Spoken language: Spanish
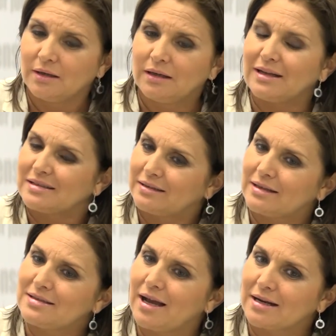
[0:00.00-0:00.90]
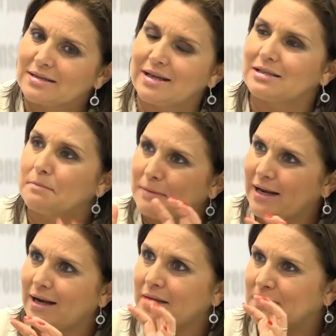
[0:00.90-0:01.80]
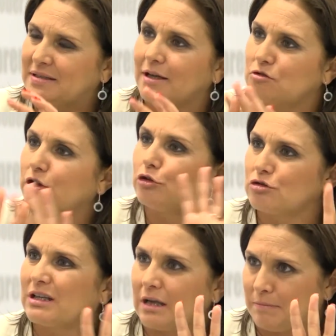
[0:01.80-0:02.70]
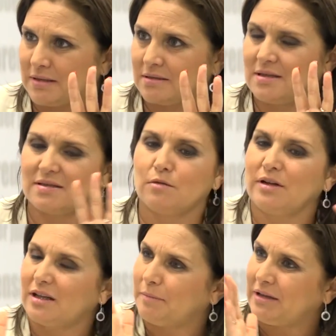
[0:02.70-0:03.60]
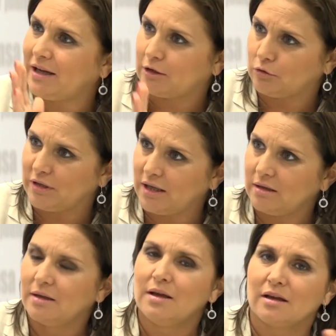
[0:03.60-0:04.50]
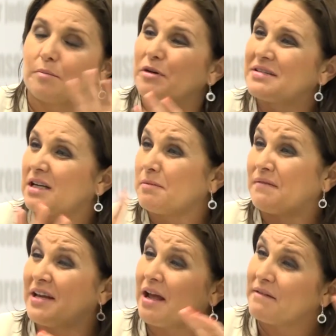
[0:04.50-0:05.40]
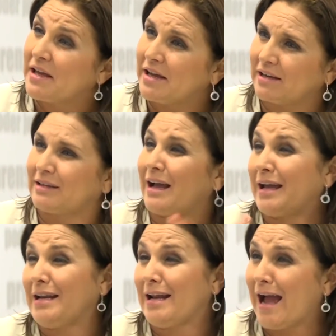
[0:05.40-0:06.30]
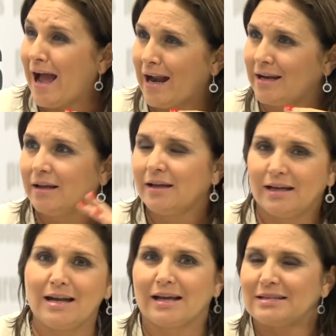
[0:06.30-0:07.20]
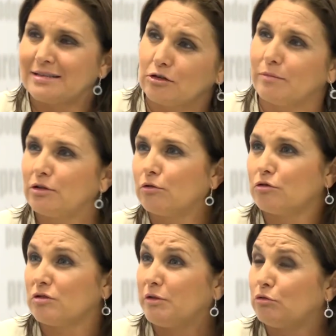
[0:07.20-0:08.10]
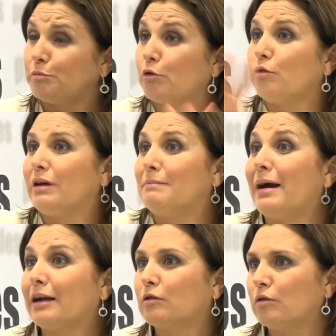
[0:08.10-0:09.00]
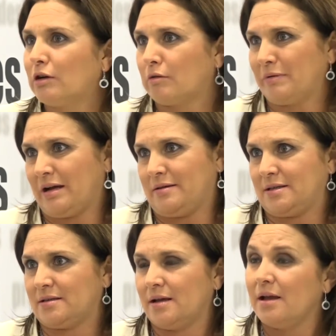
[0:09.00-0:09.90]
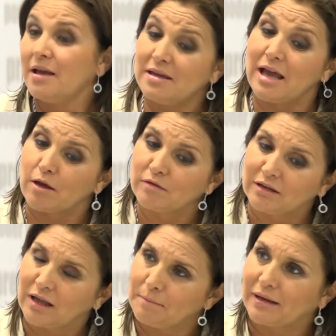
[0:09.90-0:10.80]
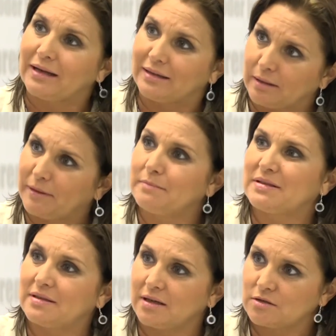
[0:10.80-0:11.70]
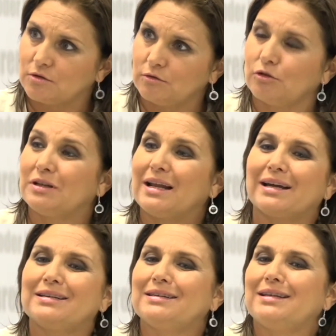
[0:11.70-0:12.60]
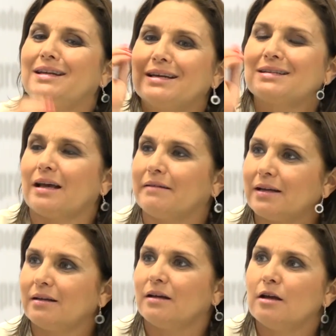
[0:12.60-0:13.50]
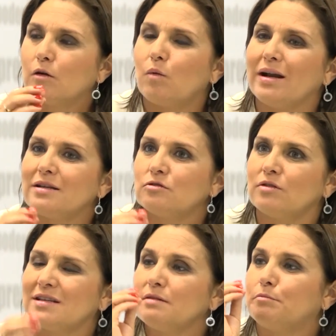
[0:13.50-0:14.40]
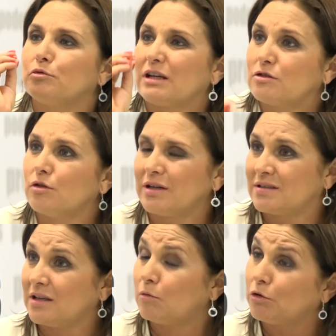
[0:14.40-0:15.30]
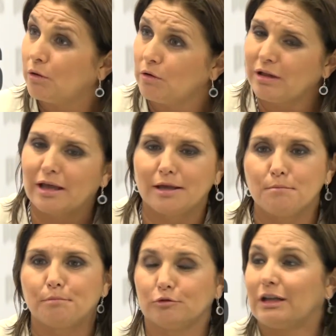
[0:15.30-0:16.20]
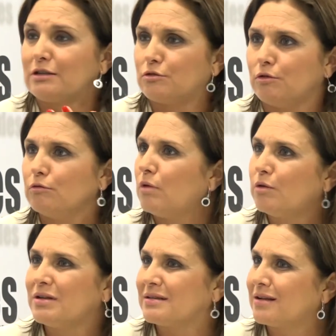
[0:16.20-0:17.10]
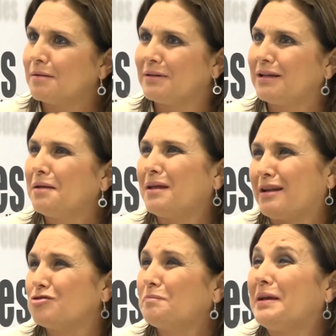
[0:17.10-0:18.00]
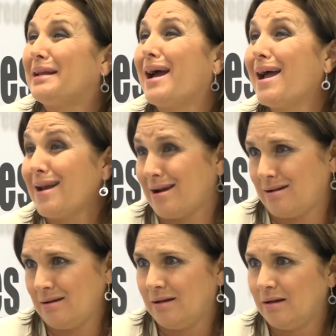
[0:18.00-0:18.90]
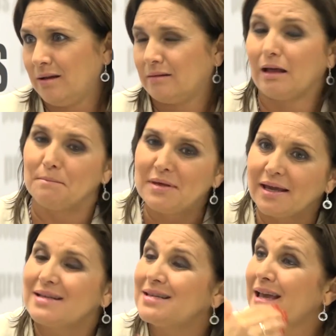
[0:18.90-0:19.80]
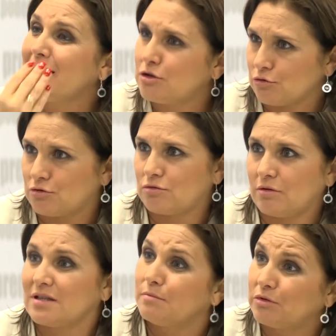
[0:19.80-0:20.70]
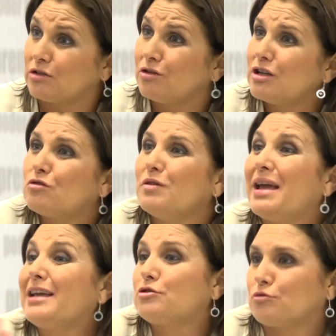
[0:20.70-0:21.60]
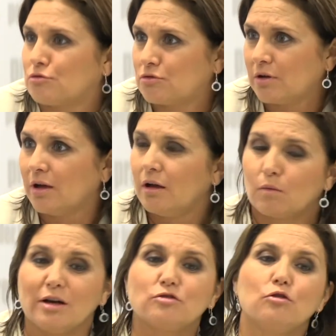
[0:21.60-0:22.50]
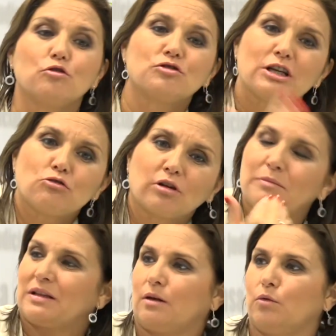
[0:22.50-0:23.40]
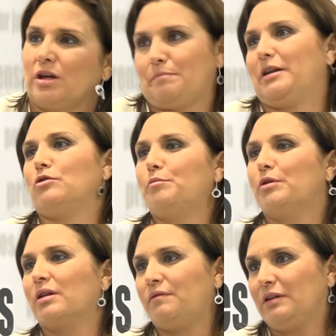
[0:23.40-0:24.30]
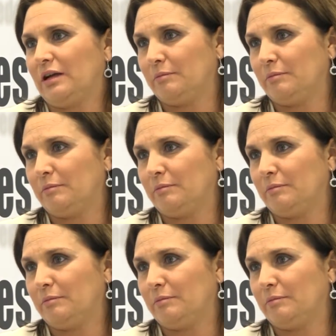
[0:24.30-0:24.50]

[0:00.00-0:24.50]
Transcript: La sentencia García separa la investigación en dos etapas. Dice, hay una etapa indagatoria que puede ser más bien abierta, general, en la que se está tomando conocimiento un poco del marco del rompecabezas. Y hay otra etapa, que es la etapa de investigación, donde la gente tiene que saber cuáles son las imputaciones. Y cuando hablo de imputaciones, no hablo necesariamente de derecho penal, también es hechos. Las imputaciones son hechos. ¿Cuáles son los hechos que me atribuyes para yo poder defender?